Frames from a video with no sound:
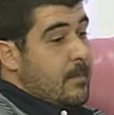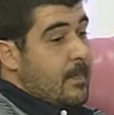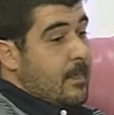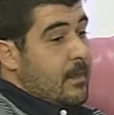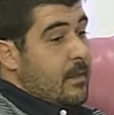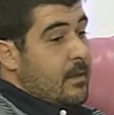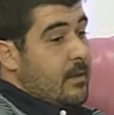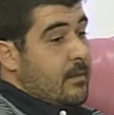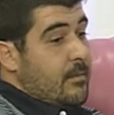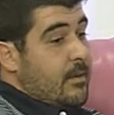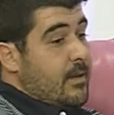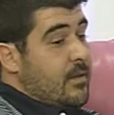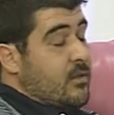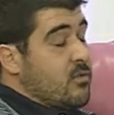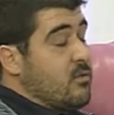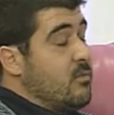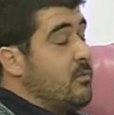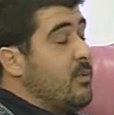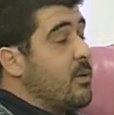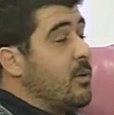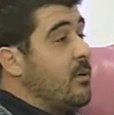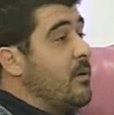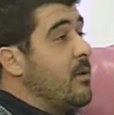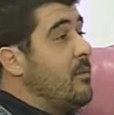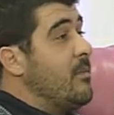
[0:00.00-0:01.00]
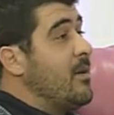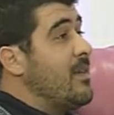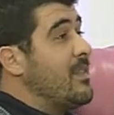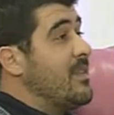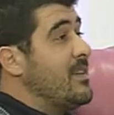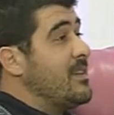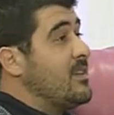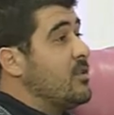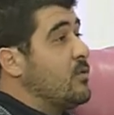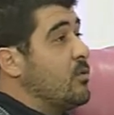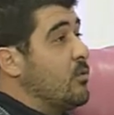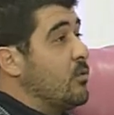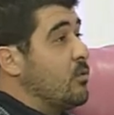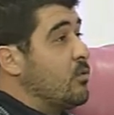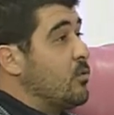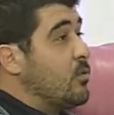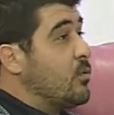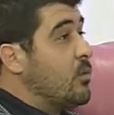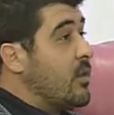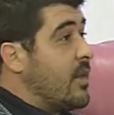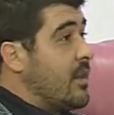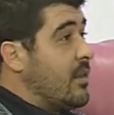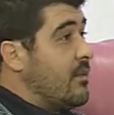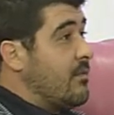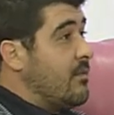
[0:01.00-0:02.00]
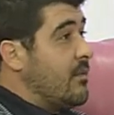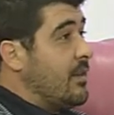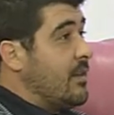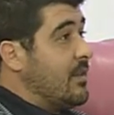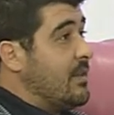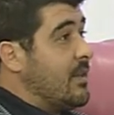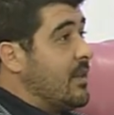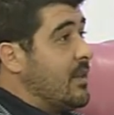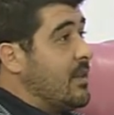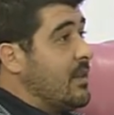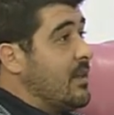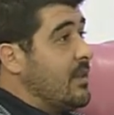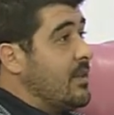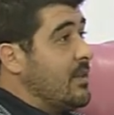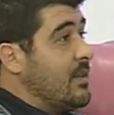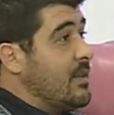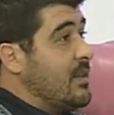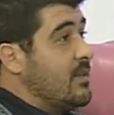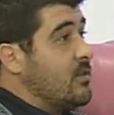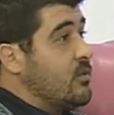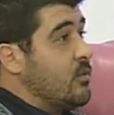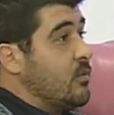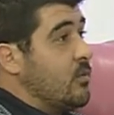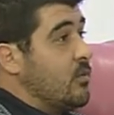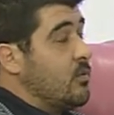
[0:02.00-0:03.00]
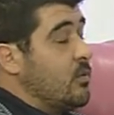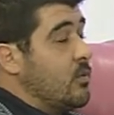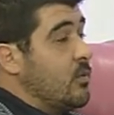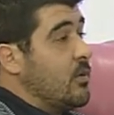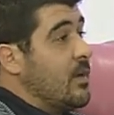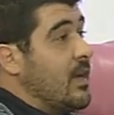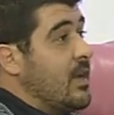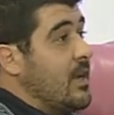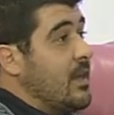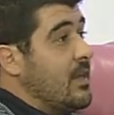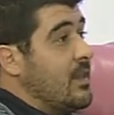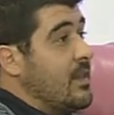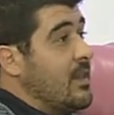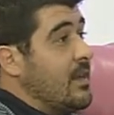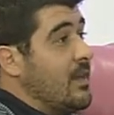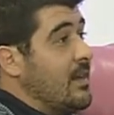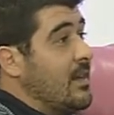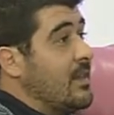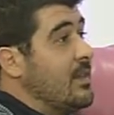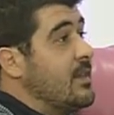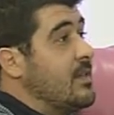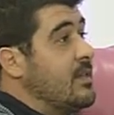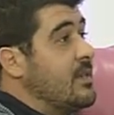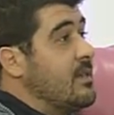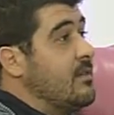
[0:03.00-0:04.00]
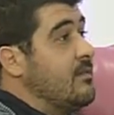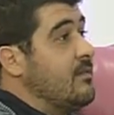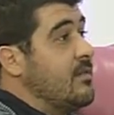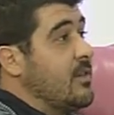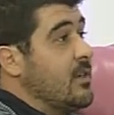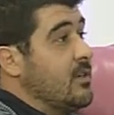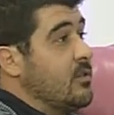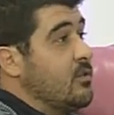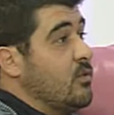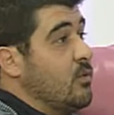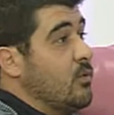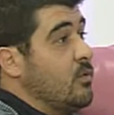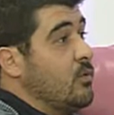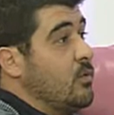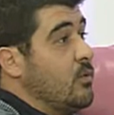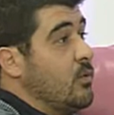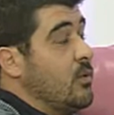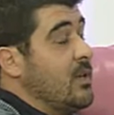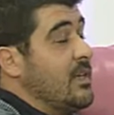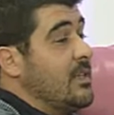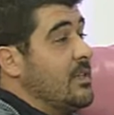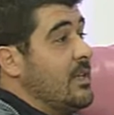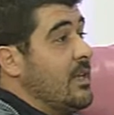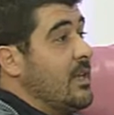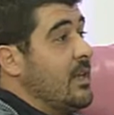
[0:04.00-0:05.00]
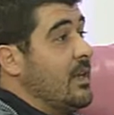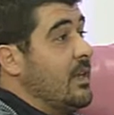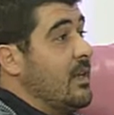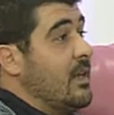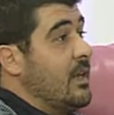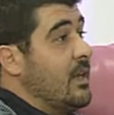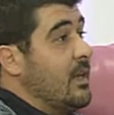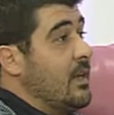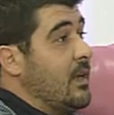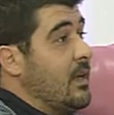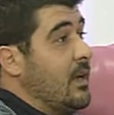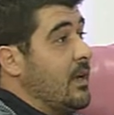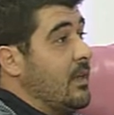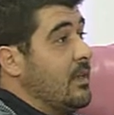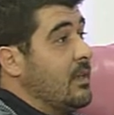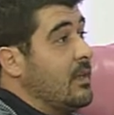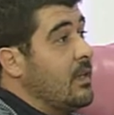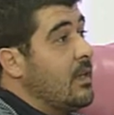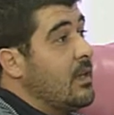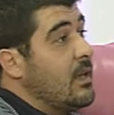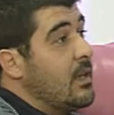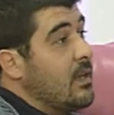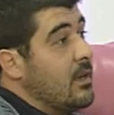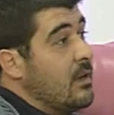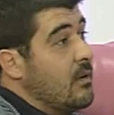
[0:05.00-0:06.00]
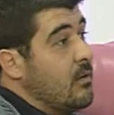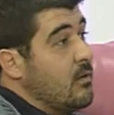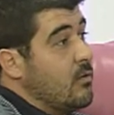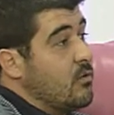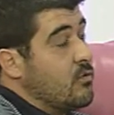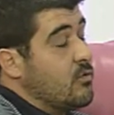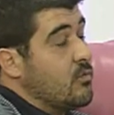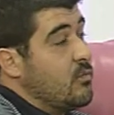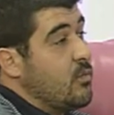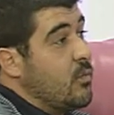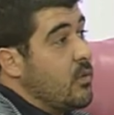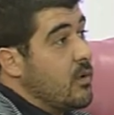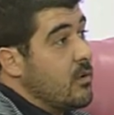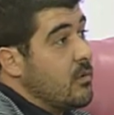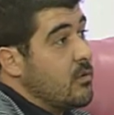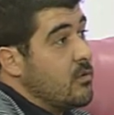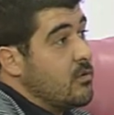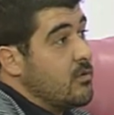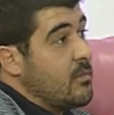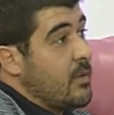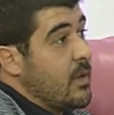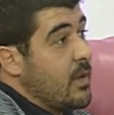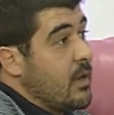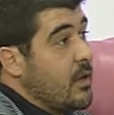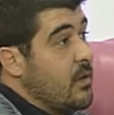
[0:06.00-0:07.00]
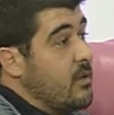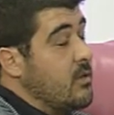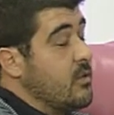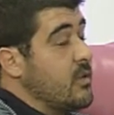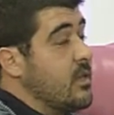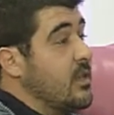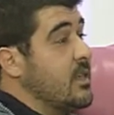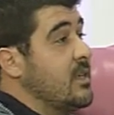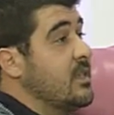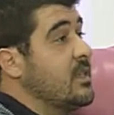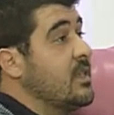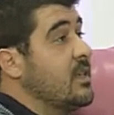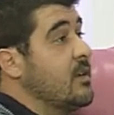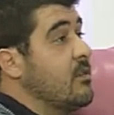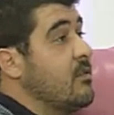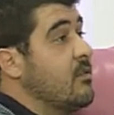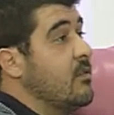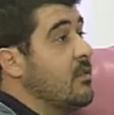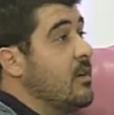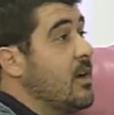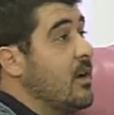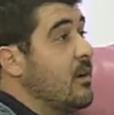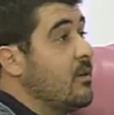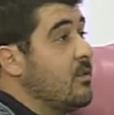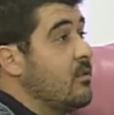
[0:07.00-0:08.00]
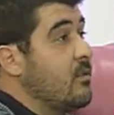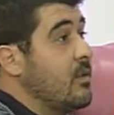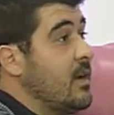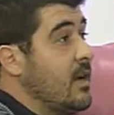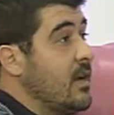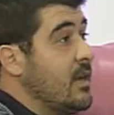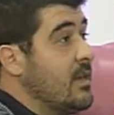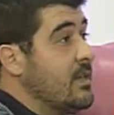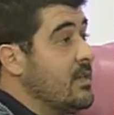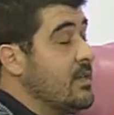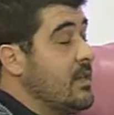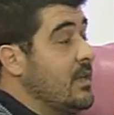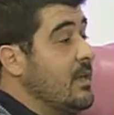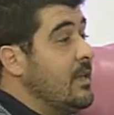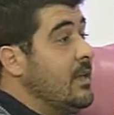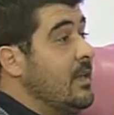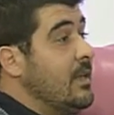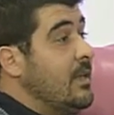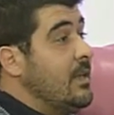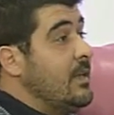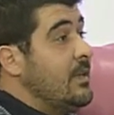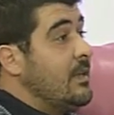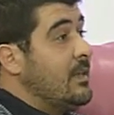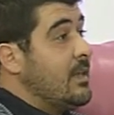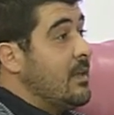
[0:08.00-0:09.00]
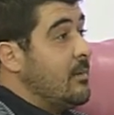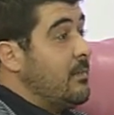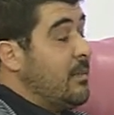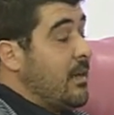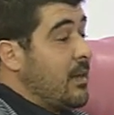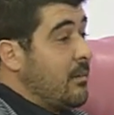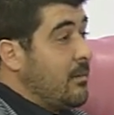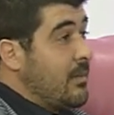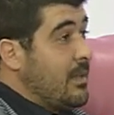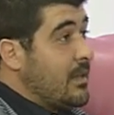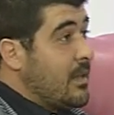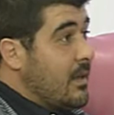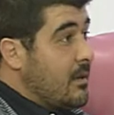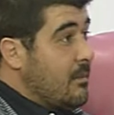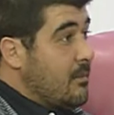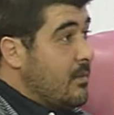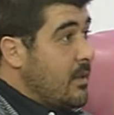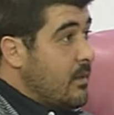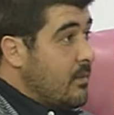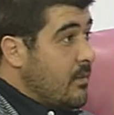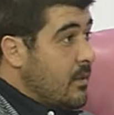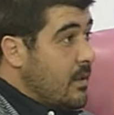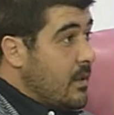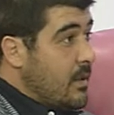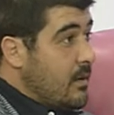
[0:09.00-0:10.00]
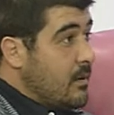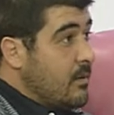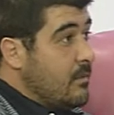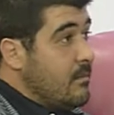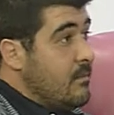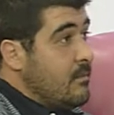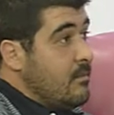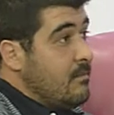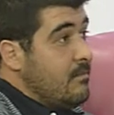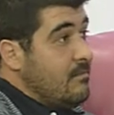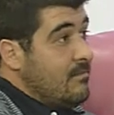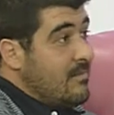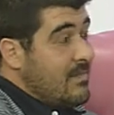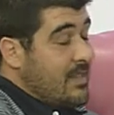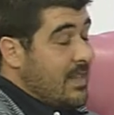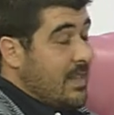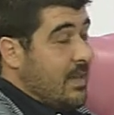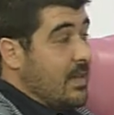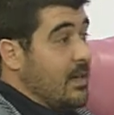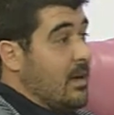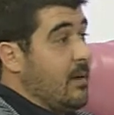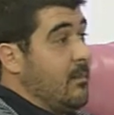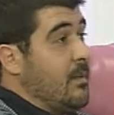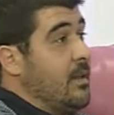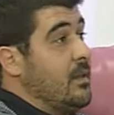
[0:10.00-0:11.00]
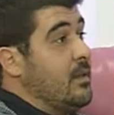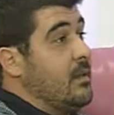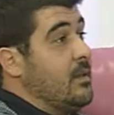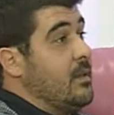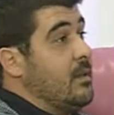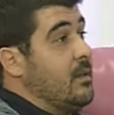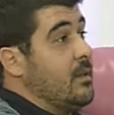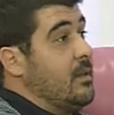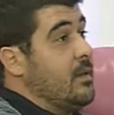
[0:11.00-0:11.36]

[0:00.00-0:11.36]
A ver, es un problema de estructura, de falta de, estructura y de grandes infraestructuras el que a ti en los pueblos pequeños, en estas zonas rurales, te permitan vivir dignamente.